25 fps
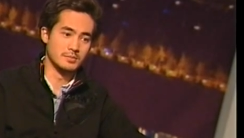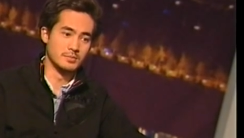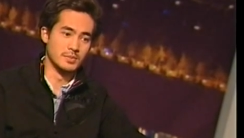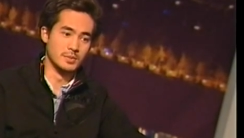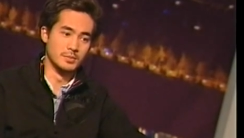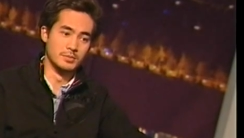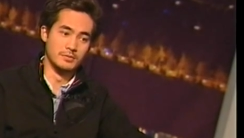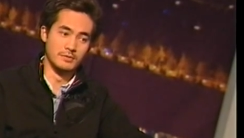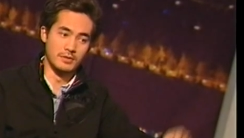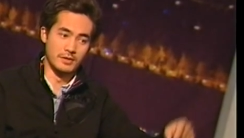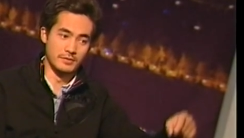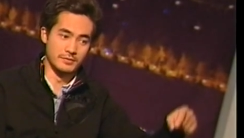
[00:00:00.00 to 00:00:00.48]

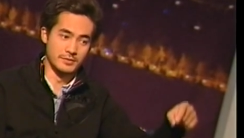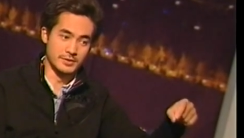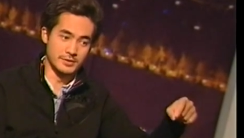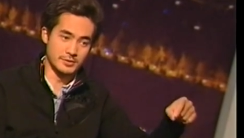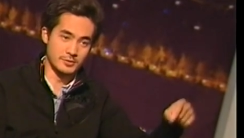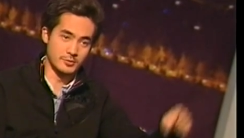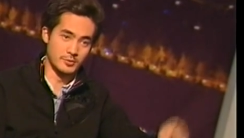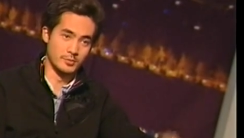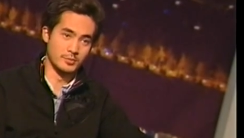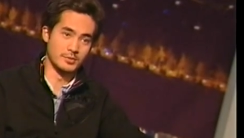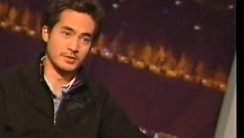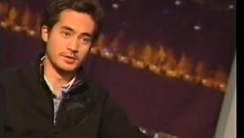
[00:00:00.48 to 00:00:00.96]
Побывав на
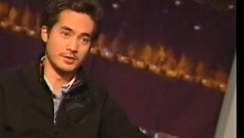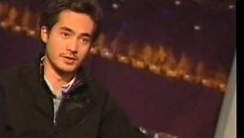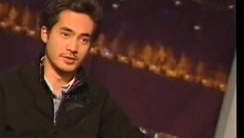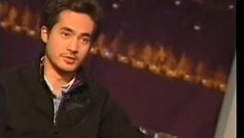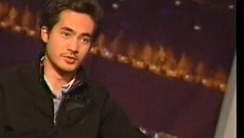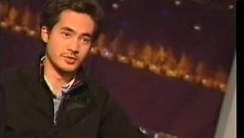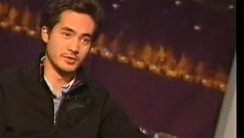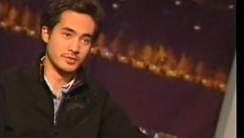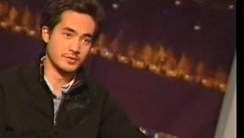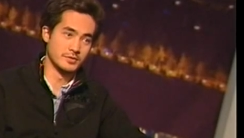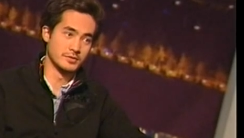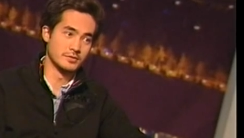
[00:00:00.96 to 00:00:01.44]
съемках
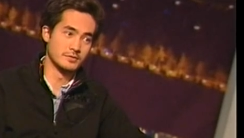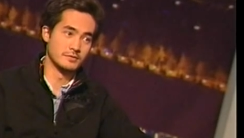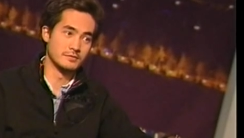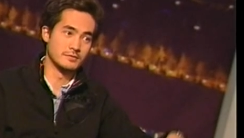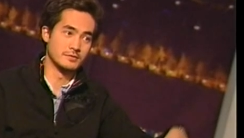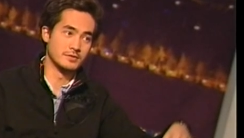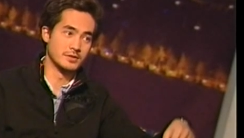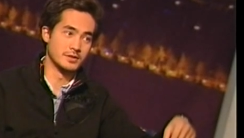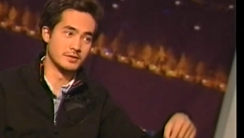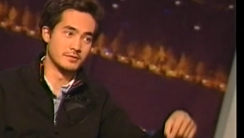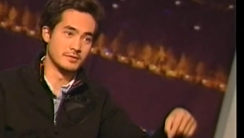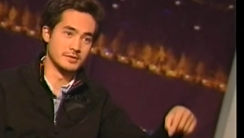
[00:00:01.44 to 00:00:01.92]

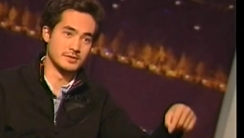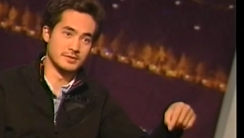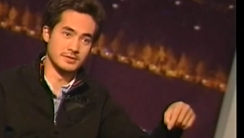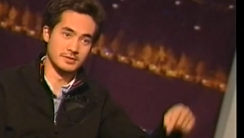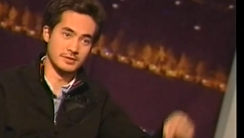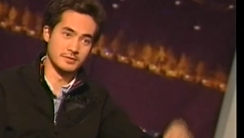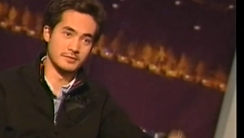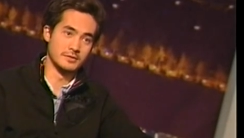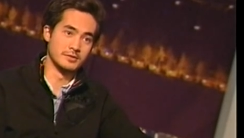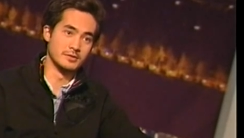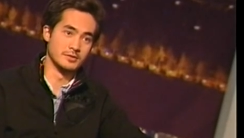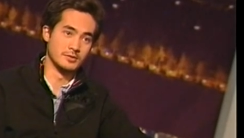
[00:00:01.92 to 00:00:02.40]
«Кочевников», я
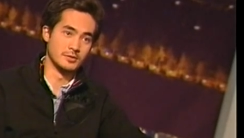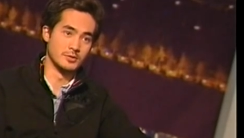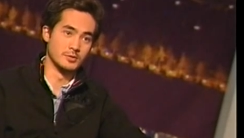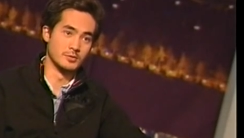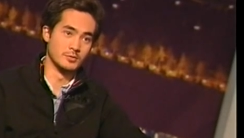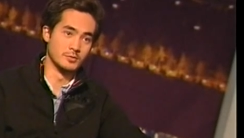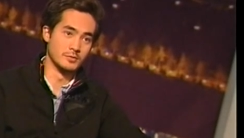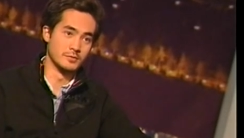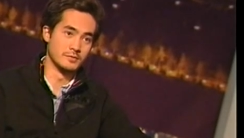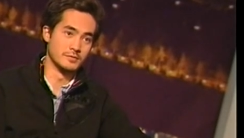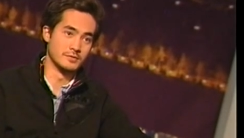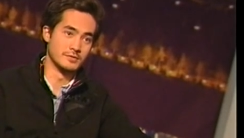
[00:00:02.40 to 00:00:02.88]
возненавидел
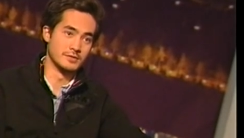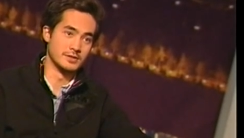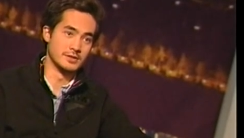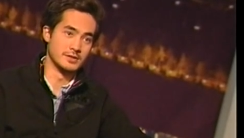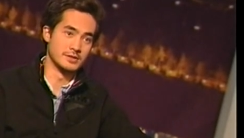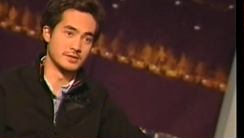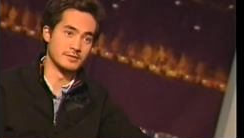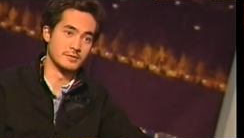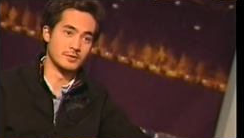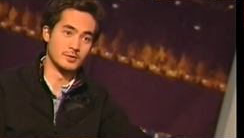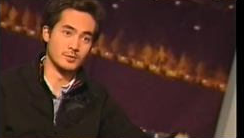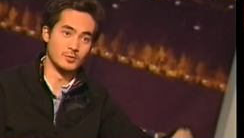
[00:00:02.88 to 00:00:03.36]
кино
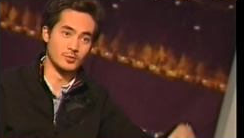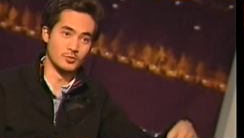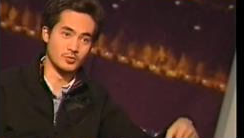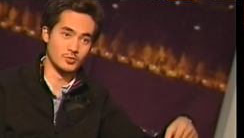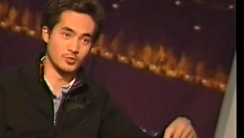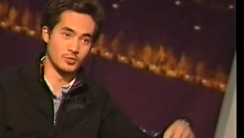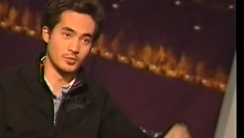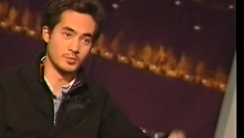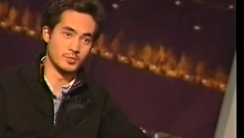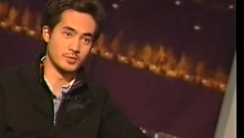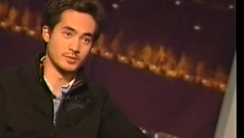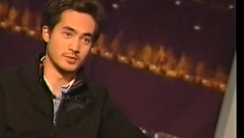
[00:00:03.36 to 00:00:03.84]
всей своей
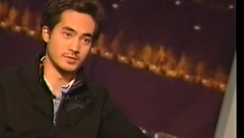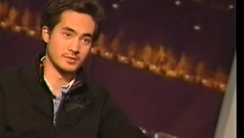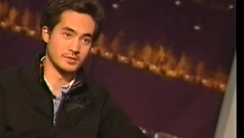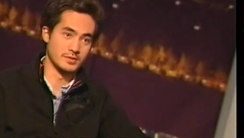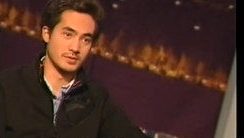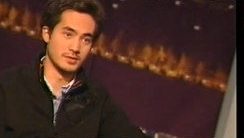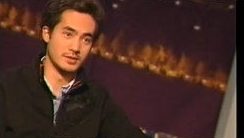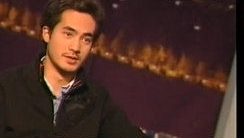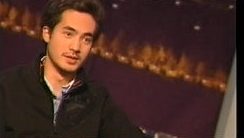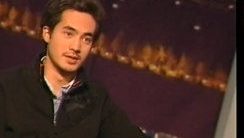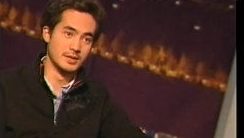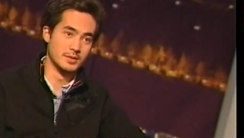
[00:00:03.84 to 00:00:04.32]
душой
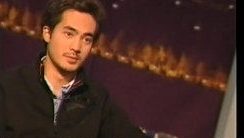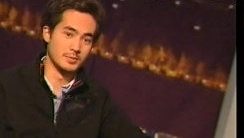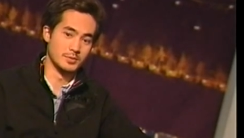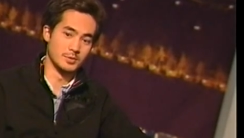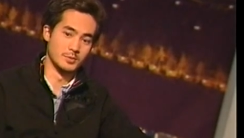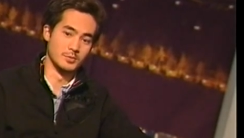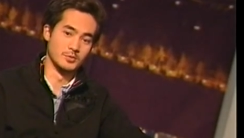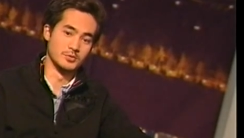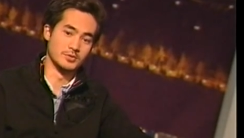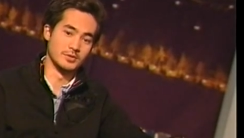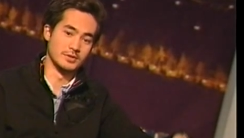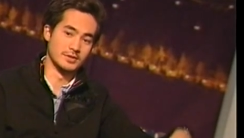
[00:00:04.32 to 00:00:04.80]
просто.
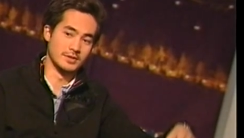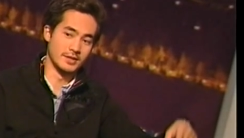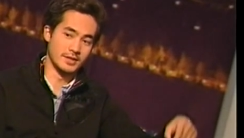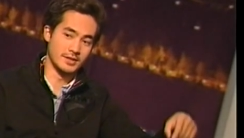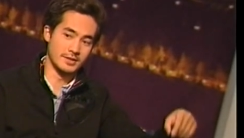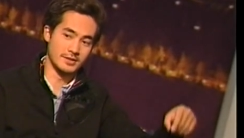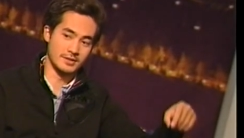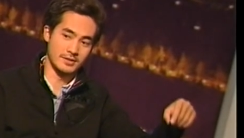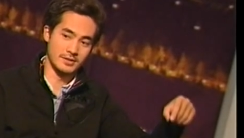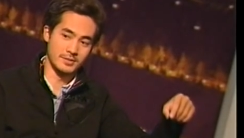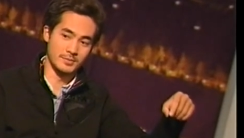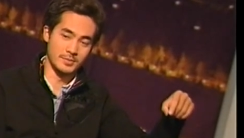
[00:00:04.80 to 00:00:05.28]
Потому что
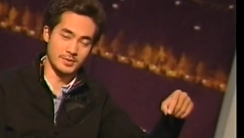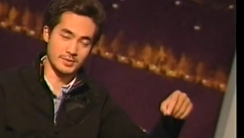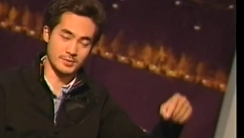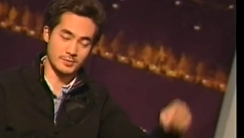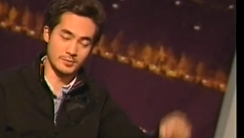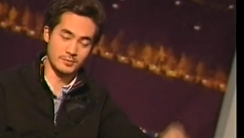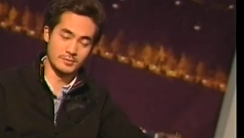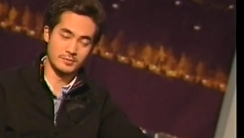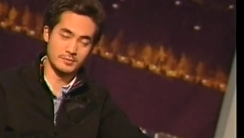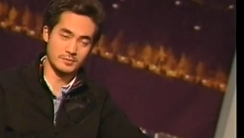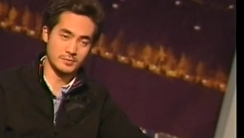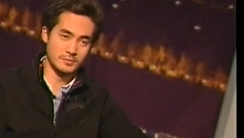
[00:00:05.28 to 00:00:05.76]
я играл
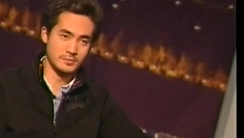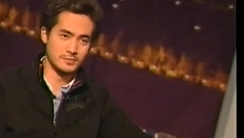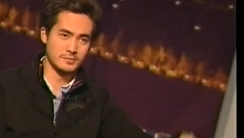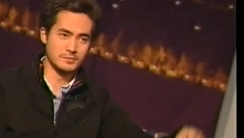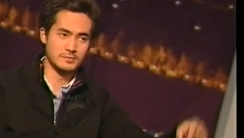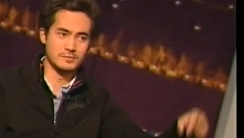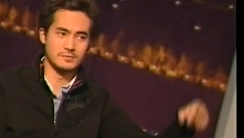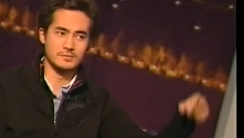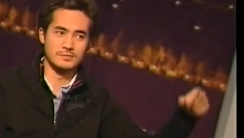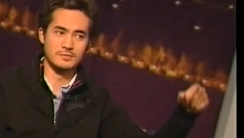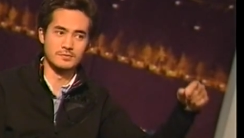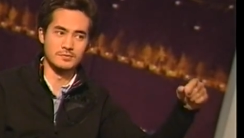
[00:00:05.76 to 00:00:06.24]

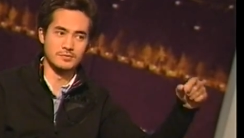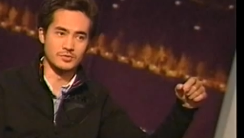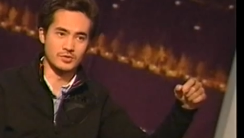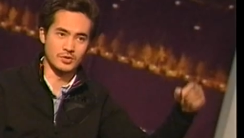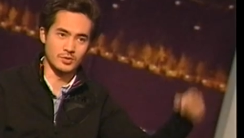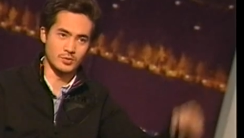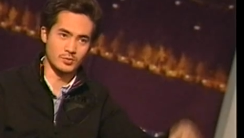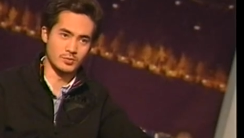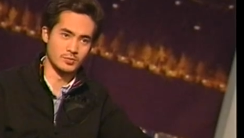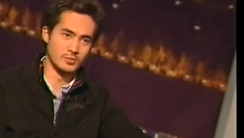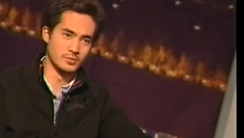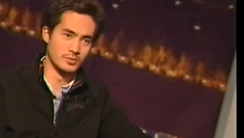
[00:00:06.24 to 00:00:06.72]
массовку в
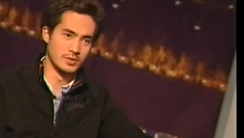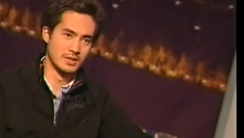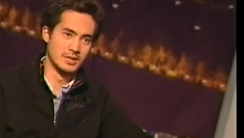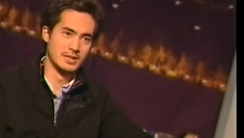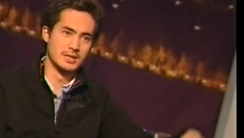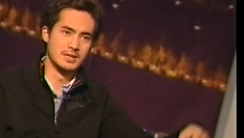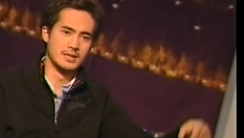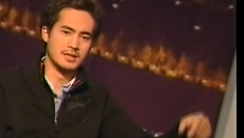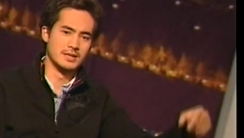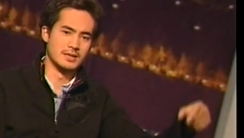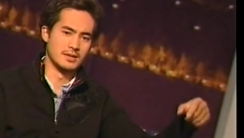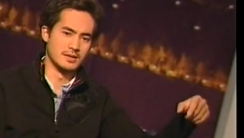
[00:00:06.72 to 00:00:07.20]
жару,
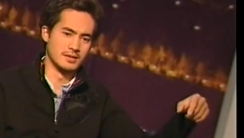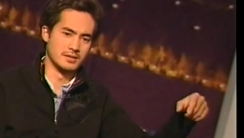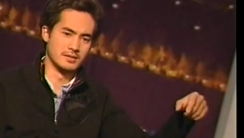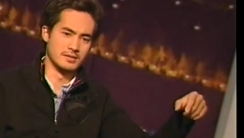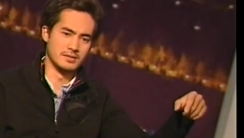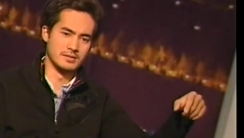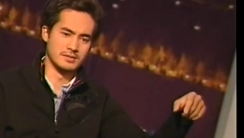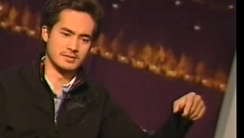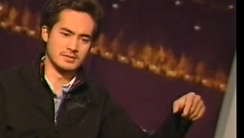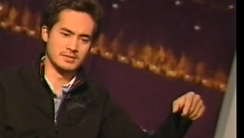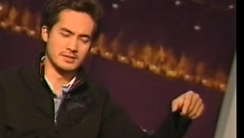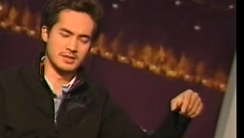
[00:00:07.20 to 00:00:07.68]

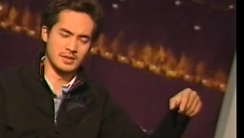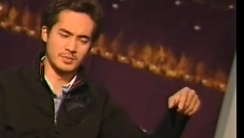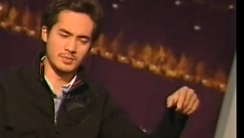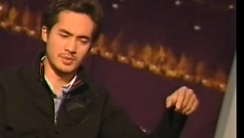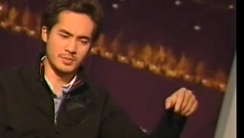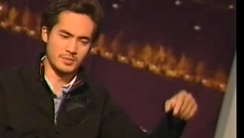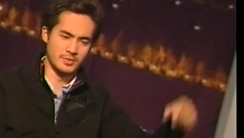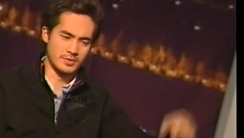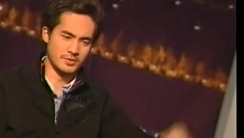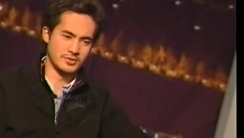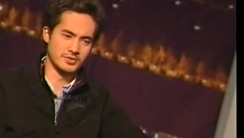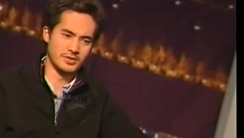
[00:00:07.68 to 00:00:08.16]
а, с
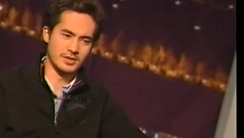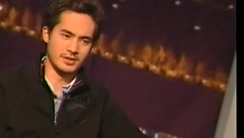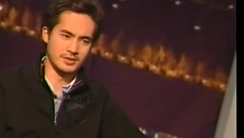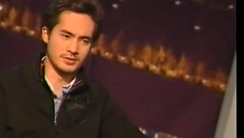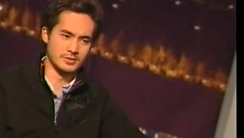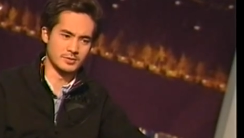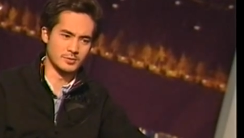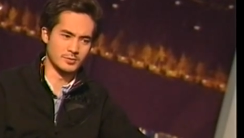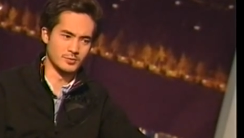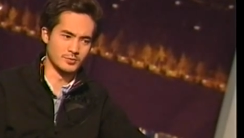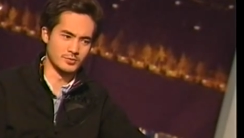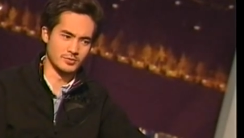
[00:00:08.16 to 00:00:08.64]
нами
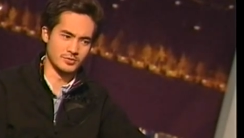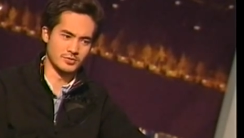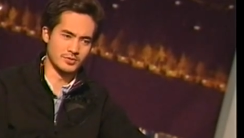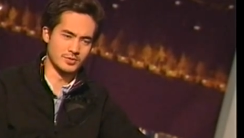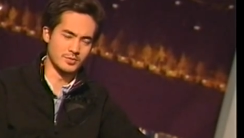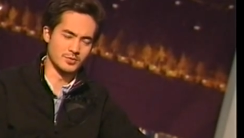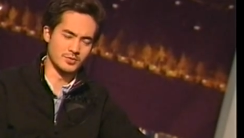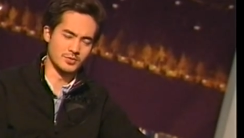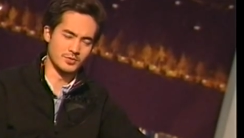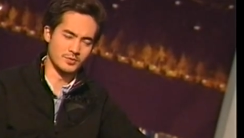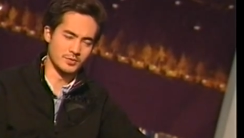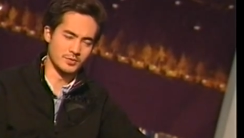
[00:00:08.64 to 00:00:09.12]
обращались хуже, чем с